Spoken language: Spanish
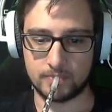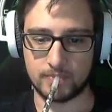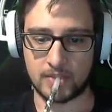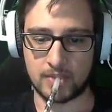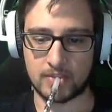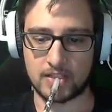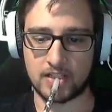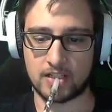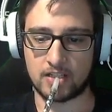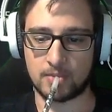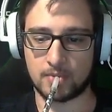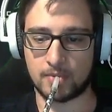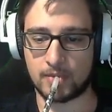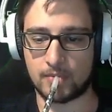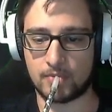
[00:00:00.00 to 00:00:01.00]
Vamos a ver
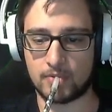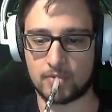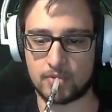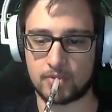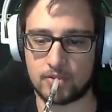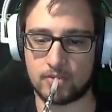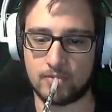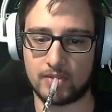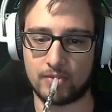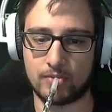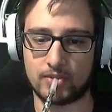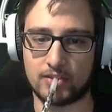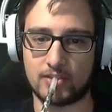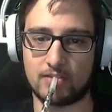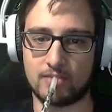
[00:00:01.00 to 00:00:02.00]
cómo vamos, cómo va
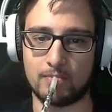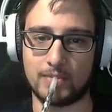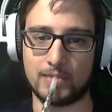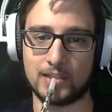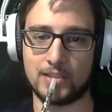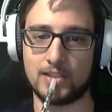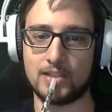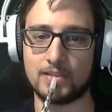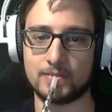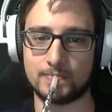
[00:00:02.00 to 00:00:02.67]
nuestra compañía.